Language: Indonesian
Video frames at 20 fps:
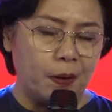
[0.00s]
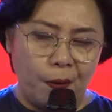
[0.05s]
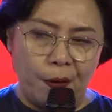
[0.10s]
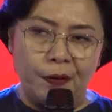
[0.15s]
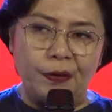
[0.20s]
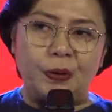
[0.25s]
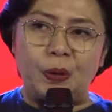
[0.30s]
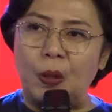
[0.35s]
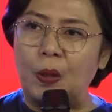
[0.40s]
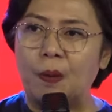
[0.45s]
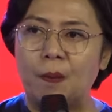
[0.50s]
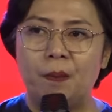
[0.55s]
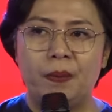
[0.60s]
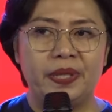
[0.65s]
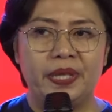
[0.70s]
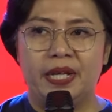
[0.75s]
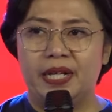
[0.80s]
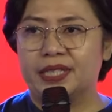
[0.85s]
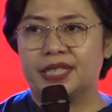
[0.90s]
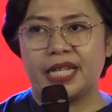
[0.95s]
untuk
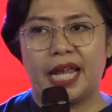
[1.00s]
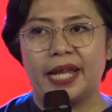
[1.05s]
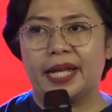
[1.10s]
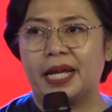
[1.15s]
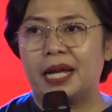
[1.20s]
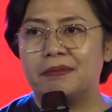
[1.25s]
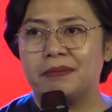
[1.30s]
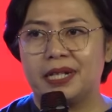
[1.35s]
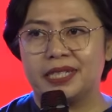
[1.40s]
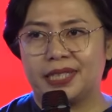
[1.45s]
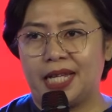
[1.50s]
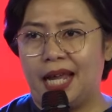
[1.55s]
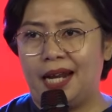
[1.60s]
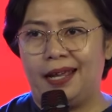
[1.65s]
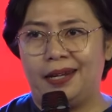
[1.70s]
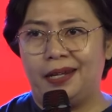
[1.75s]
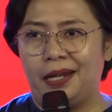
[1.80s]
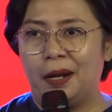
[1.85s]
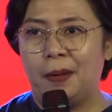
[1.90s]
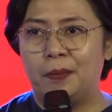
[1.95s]
menyelesaikan
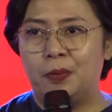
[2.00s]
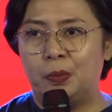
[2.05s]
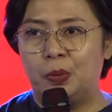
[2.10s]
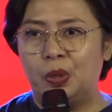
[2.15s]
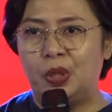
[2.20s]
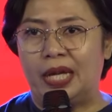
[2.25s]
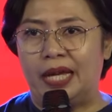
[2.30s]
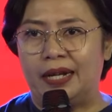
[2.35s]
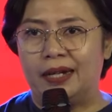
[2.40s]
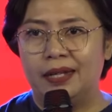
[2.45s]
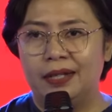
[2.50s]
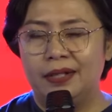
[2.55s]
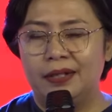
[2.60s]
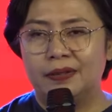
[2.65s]
masalah dalam hubungan.